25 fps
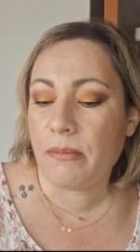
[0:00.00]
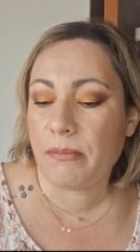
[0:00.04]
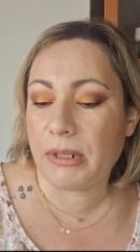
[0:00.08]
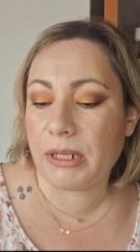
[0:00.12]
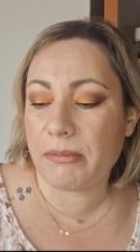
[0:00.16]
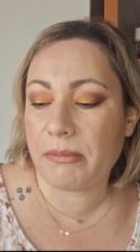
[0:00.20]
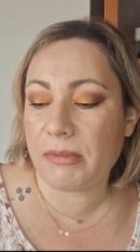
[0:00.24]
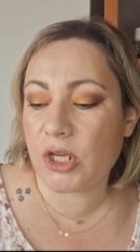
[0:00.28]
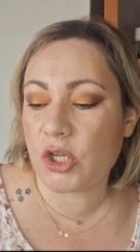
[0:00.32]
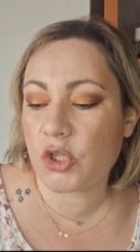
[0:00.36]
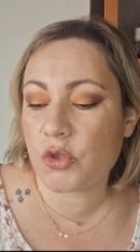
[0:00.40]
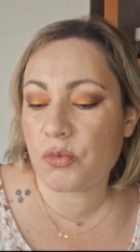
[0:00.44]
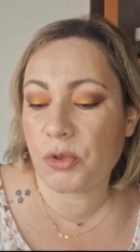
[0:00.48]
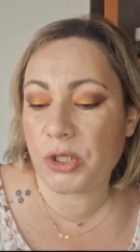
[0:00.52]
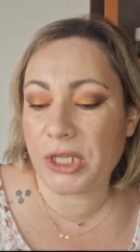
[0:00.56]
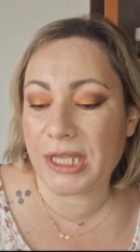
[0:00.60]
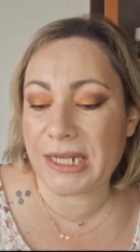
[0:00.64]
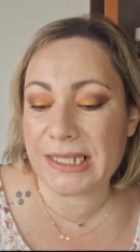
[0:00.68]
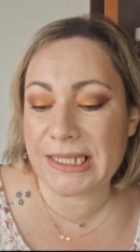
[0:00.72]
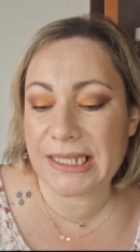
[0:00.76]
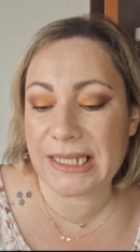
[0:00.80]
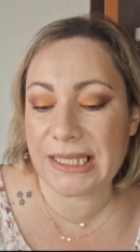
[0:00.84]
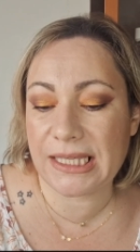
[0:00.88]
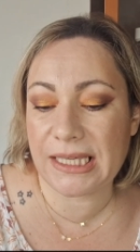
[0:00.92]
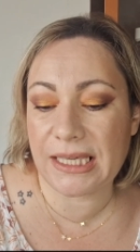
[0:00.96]
Primero os voy
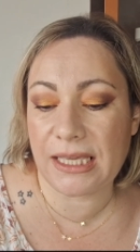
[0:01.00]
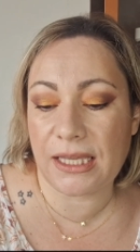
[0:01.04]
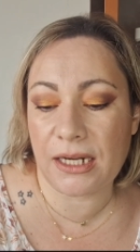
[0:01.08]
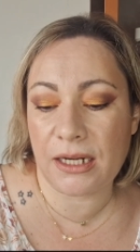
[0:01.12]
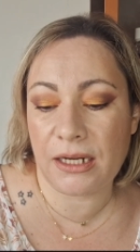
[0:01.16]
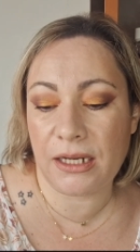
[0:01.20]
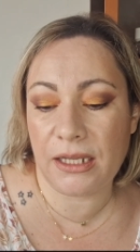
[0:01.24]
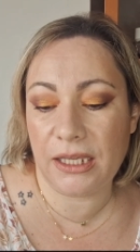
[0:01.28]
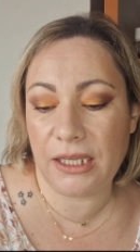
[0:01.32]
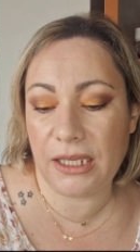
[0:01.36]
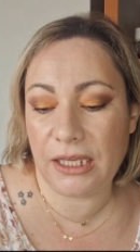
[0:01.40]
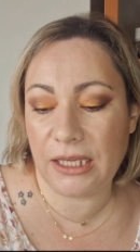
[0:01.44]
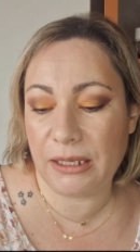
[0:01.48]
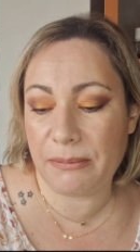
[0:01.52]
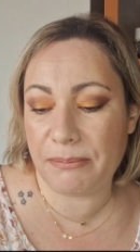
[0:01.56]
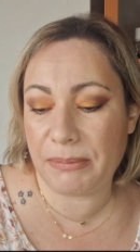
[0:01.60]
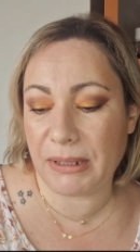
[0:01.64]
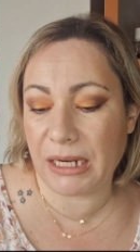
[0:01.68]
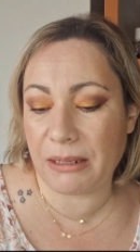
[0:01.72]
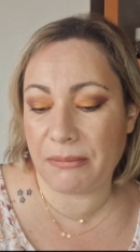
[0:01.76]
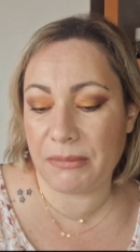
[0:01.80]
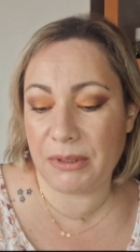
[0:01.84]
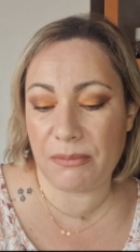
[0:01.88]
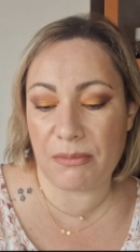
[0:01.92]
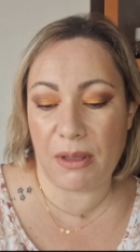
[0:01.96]
a enseñar eh,
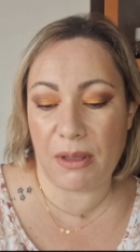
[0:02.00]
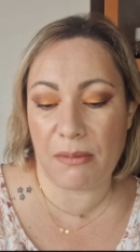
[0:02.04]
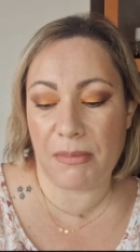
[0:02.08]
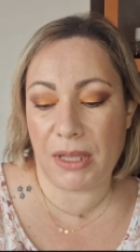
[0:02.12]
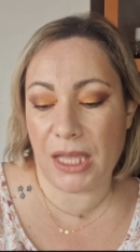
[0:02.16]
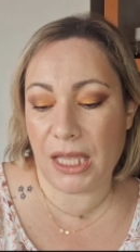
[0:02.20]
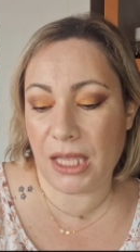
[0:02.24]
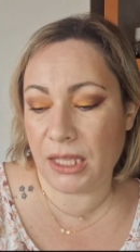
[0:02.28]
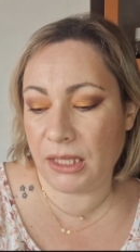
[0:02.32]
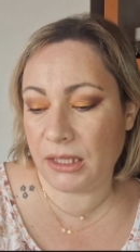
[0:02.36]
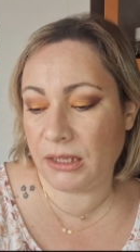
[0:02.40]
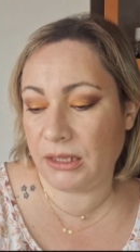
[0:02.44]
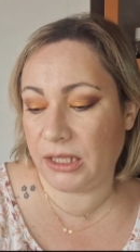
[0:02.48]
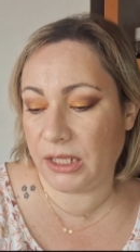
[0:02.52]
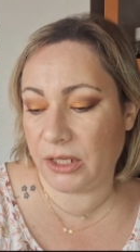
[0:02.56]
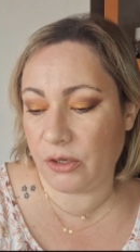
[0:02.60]
para mi mamá,